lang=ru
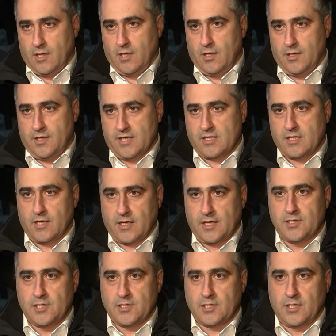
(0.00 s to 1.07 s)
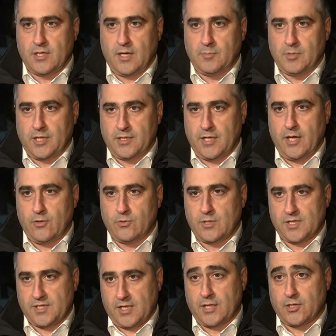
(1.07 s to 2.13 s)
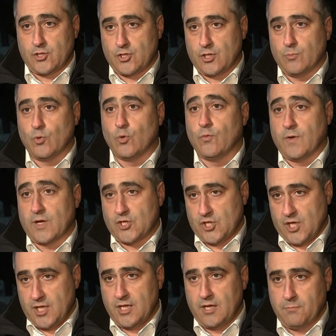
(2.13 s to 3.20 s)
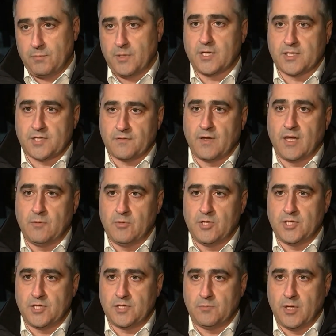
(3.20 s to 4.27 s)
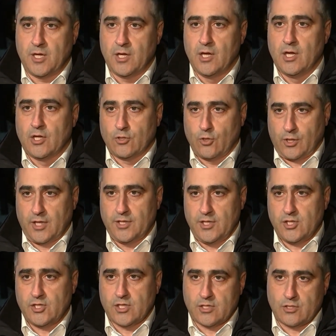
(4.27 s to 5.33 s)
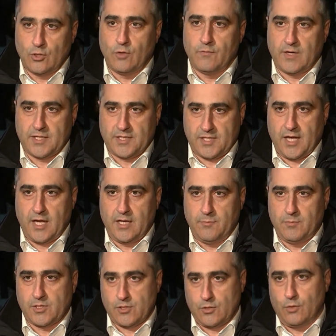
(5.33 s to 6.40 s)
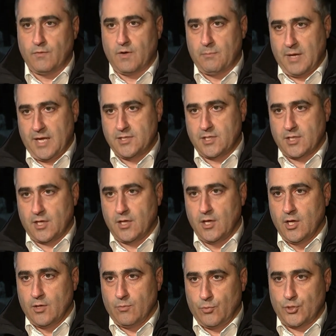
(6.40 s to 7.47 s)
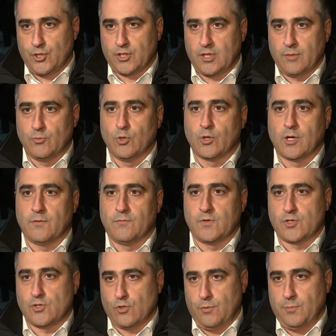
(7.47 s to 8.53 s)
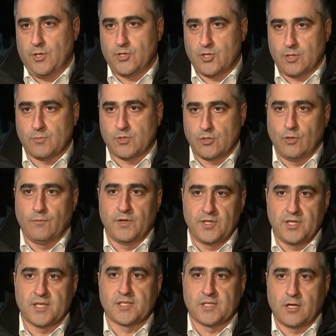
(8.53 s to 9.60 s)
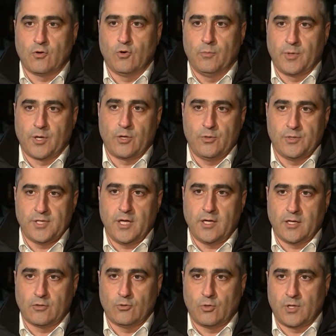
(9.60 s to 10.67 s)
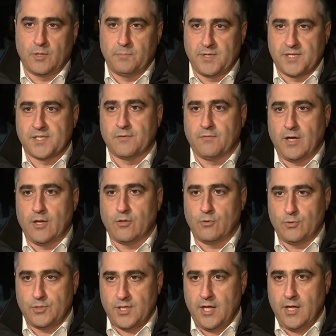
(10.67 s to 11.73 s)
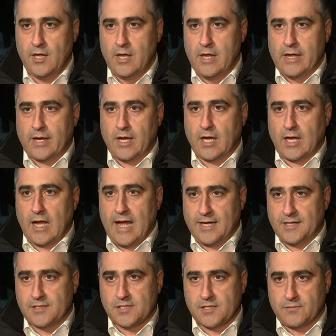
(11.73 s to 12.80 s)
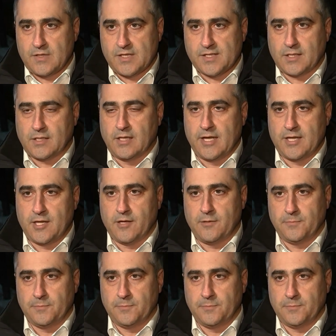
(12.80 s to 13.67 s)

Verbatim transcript: И если родители обладают достаточным уважением перед своими детьми, то, конечно, слово отца либо слово матери будет намного весомее, чем слово незнакомых людей, которые призывают людей, как агнцев на заклание.